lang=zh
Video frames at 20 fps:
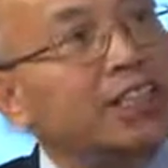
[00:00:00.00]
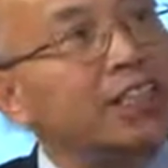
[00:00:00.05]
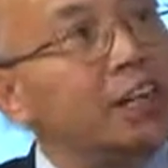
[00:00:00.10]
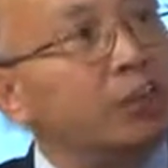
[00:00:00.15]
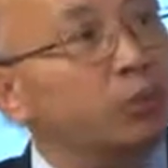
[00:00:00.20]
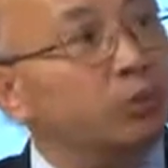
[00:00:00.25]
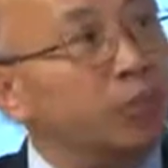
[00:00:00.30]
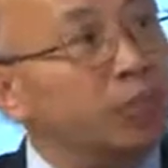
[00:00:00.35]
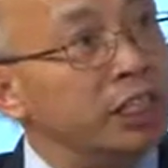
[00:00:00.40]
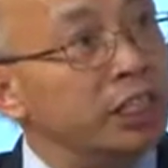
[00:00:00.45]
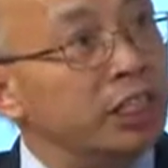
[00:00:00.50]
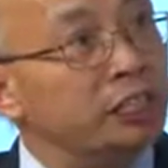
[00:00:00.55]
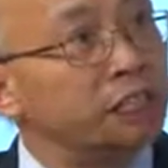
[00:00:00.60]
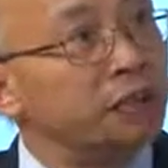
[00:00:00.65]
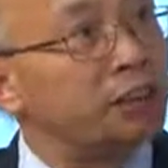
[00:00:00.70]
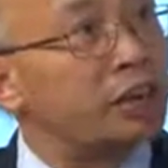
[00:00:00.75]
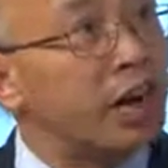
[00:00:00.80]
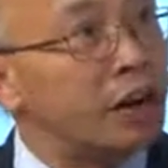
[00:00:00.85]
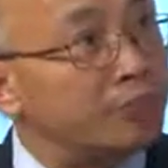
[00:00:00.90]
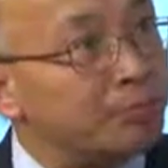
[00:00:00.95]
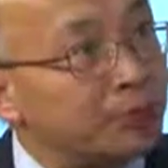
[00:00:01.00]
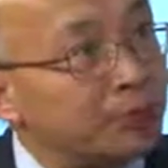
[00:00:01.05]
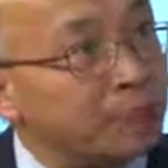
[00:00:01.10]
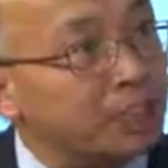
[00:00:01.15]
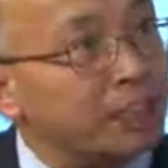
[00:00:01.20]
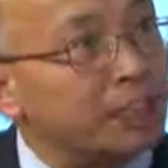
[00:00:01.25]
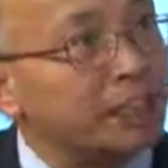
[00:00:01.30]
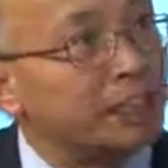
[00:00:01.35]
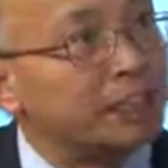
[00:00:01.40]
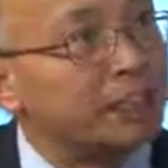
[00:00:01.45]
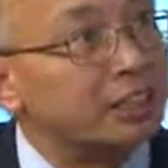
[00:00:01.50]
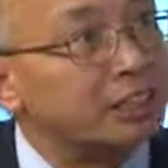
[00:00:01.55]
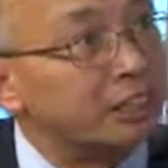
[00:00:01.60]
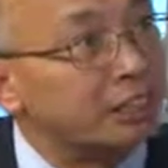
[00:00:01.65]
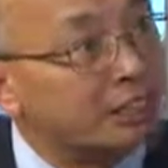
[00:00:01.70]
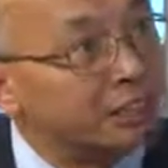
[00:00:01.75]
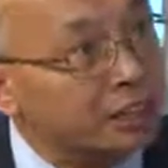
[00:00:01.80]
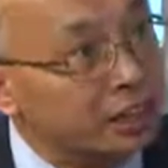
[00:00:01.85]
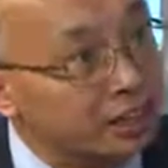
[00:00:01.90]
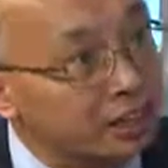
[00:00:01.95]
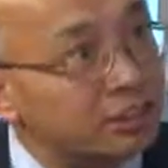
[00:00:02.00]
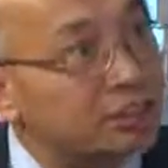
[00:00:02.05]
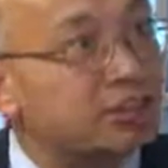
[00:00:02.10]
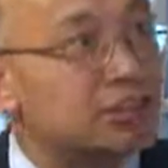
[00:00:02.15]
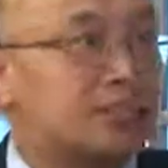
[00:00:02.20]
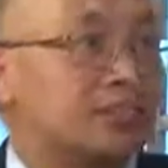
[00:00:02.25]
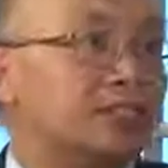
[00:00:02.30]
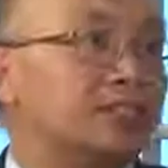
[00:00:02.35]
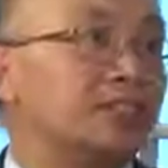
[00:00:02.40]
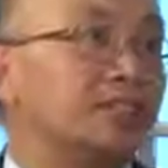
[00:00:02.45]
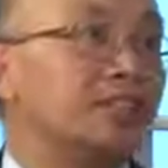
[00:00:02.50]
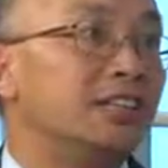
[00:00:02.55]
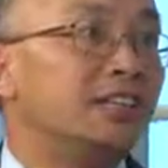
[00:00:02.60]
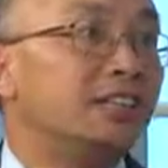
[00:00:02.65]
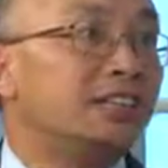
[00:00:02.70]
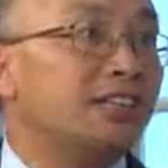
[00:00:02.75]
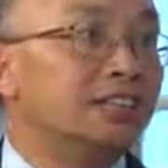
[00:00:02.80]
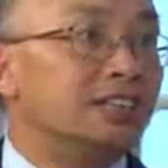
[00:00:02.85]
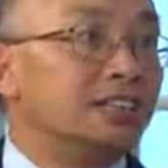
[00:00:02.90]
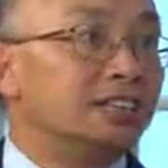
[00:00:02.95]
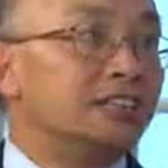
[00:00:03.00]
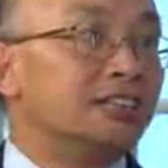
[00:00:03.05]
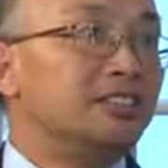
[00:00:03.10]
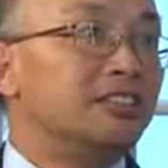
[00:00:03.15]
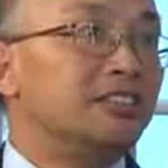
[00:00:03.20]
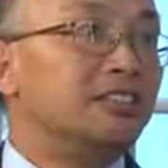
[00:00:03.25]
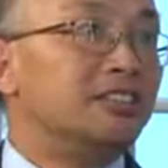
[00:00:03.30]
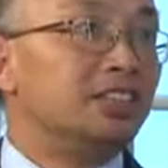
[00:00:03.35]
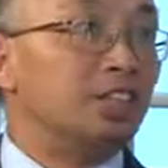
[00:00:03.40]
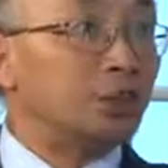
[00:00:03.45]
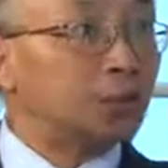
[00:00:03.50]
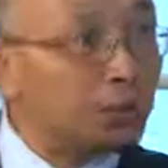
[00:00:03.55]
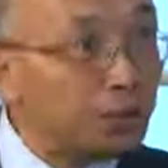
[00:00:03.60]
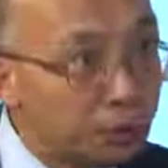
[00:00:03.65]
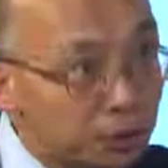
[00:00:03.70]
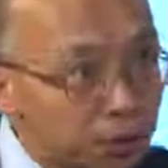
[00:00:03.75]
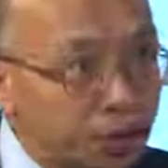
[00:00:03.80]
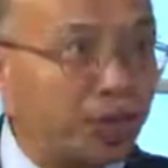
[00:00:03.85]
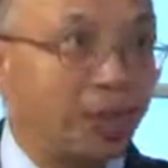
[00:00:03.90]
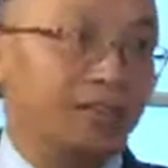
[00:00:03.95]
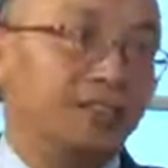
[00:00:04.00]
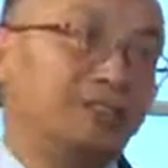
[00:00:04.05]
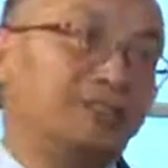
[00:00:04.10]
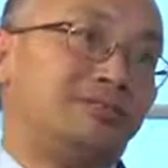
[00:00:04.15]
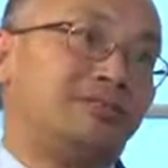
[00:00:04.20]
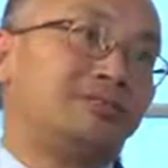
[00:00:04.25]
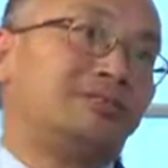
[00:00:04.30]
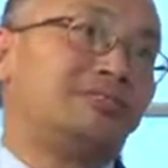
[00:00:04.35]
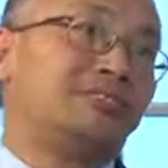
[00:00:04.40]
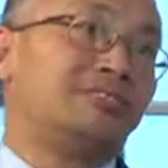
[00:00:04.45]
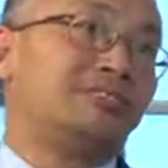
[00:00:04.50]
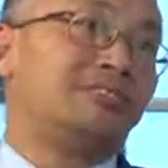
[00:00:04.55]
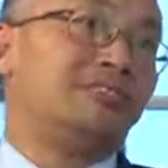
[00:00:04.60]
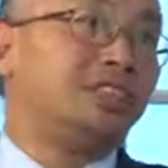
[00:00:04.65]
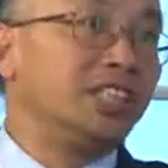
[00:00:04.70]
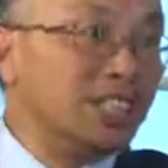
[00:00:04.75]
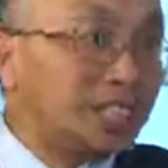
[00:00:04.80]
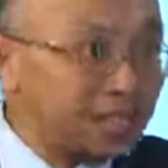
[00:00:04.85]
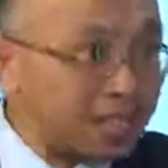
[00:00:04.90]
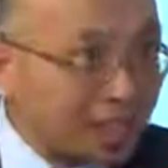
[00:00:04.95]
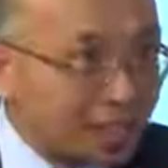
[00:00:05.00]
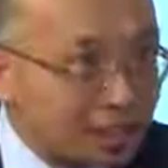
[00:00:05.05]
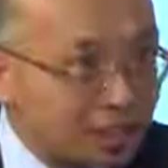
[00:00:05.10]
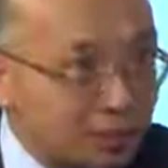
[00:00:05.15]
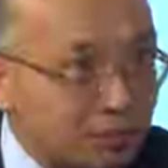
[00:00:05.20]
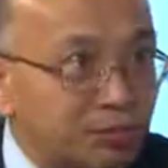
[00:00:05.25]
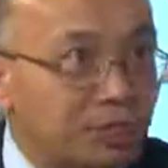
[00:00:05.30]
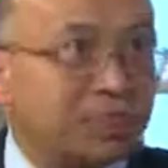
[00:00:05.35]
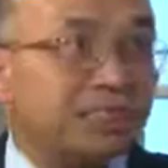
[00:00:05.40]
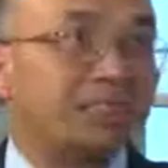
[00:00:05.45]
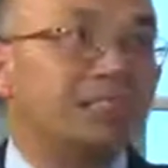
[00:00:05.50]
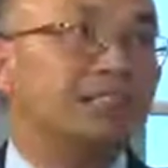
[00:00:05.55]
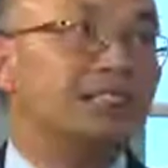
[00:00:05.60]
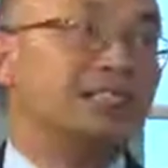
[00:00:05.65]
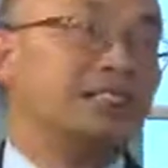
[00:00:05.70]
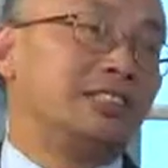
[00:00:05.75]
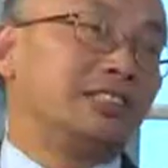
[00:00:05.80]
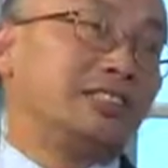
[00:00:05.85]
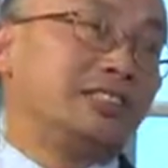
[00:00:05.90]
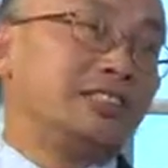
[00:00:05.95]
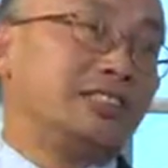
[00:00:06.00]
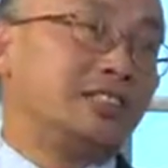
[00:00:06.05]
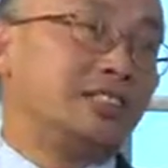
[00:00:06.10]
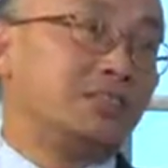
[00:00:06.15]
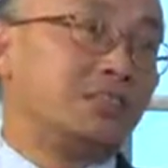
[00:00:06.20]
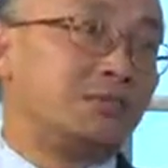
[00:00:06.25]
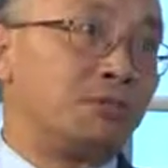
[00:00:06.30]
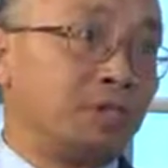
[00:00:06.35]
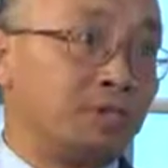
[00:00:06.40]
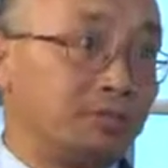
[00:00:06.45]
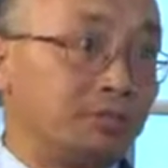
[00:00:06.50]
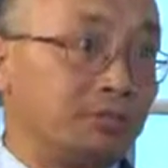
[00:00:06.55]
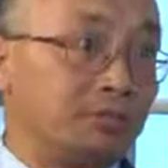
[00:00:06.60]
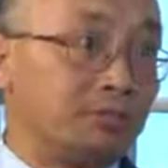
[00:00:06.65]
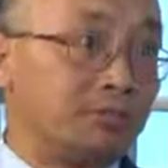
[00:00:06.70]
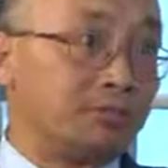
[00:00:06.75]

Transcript: 来 renew 他们的那个临时的临时的绿卡这个绿卡，这才是问题的这个关键。